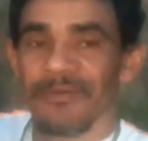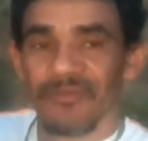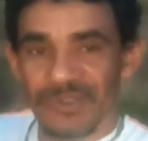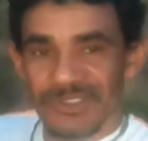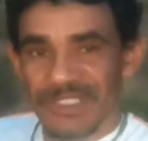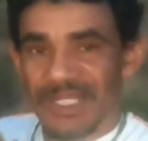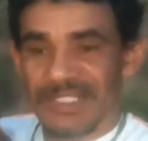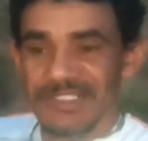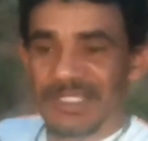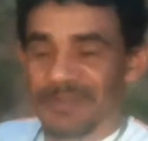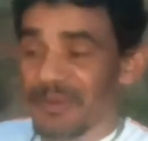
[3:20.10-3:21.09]
Você está
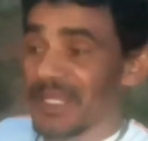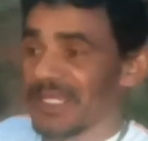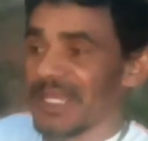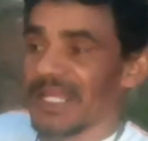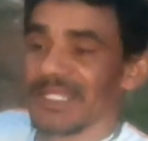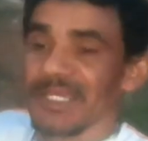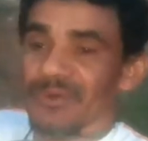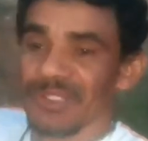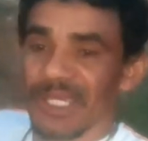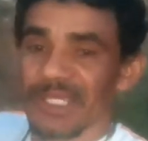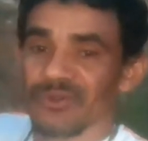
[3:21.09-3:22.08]
dizendo para ele que ali é o
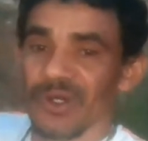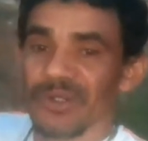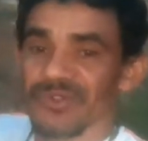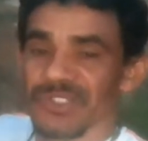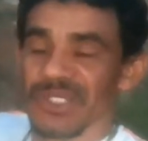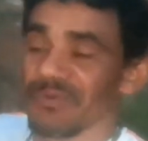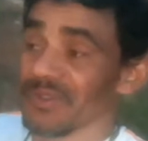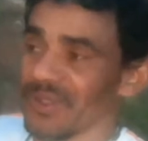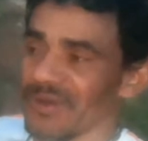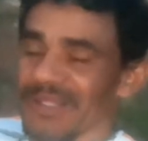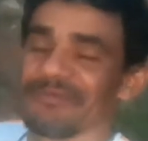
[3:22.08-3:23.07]
território seu,
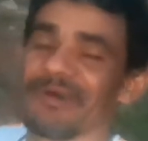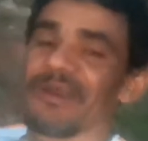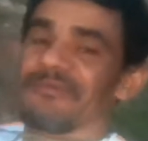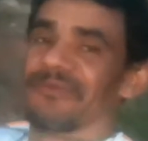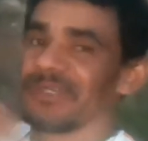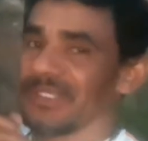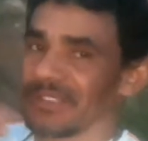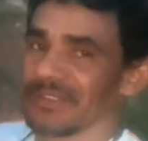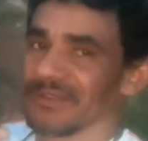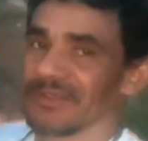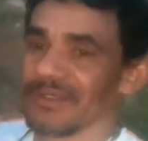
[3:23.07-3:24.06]
então ele vai vir
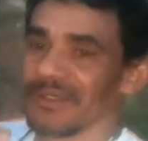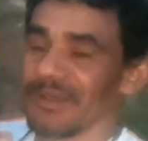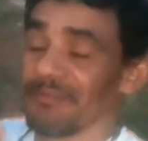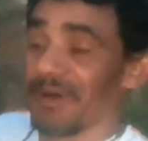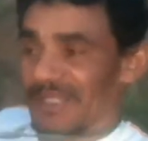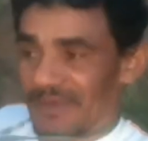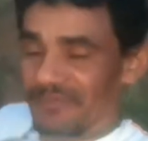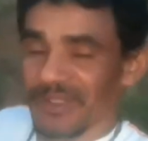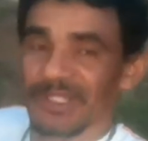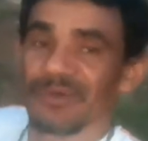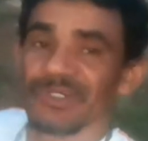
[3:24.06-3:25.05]
para
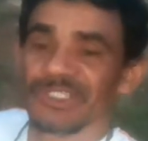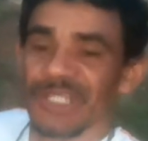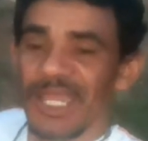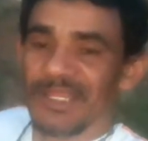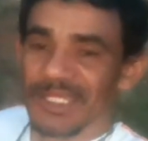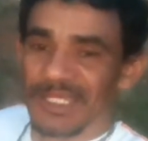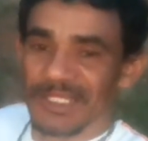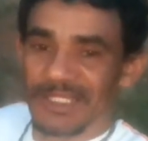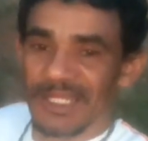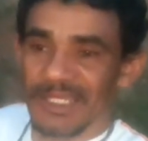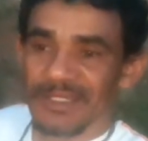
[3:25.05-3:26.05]
defender o que já é dele,
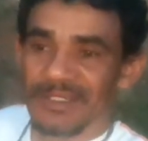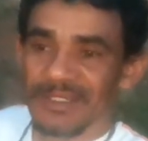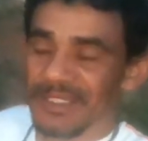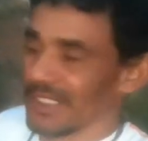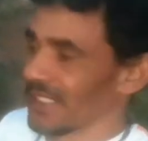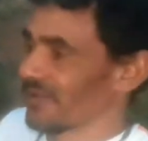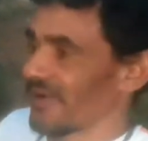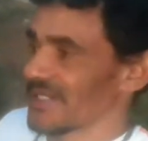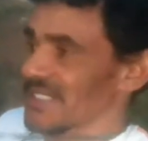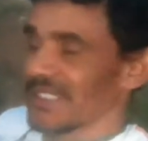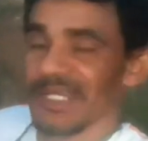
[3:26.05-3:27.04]
né? Ele não vai
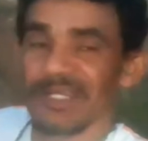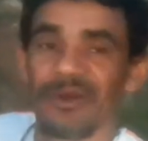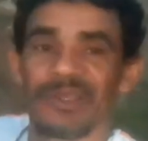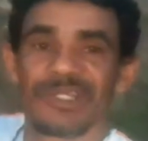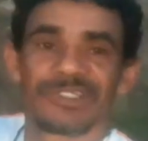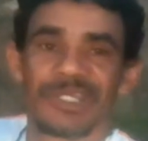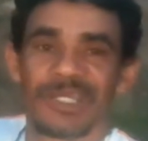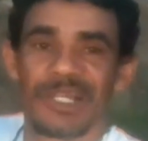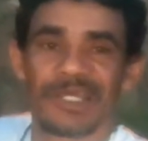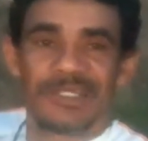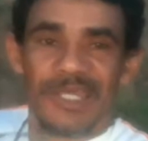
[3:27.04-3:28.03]
aceitar que alguém chegue
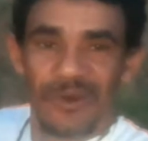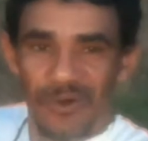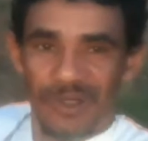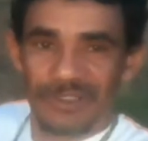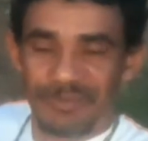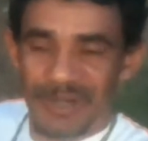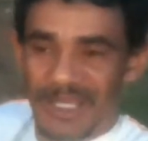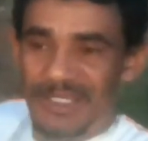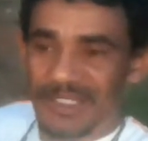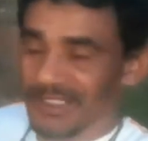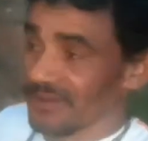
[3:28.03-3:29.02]
lá e dê ordem para
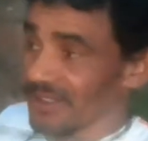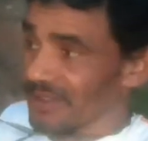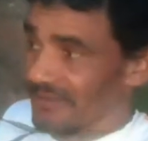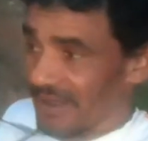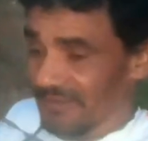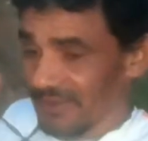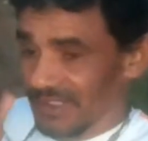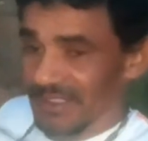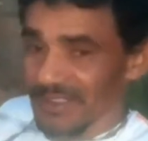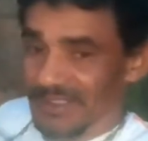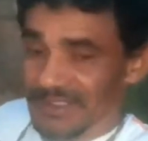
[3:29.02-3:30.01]
ele, então ele vai vir
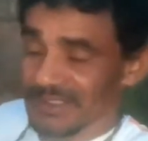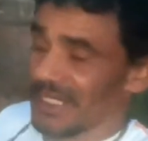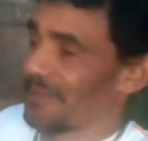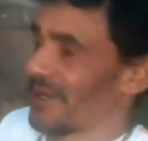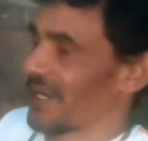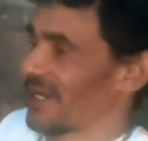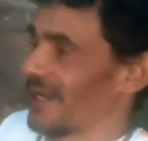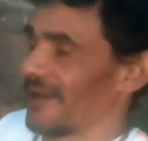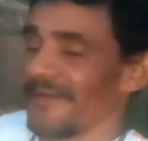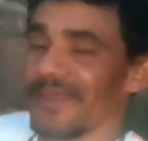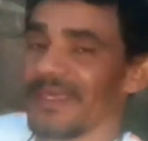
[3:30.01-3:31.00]
de lá para cá.
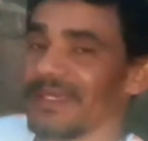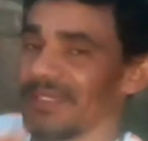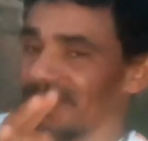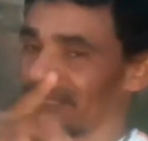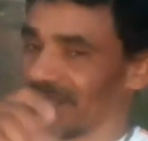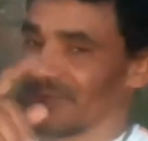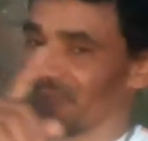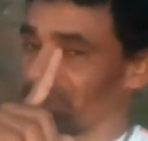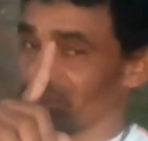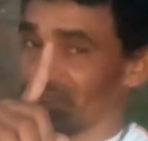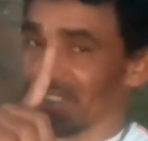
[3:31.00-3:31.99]
Então o
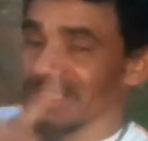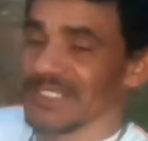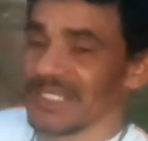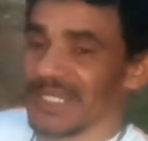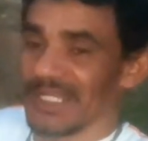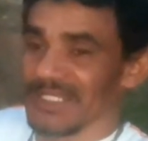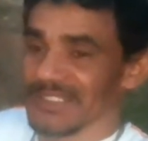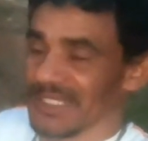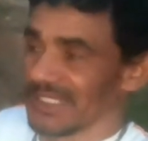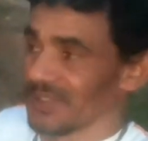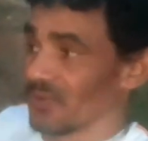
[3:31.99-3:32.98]
pessoal tem que se ligar nisso aí.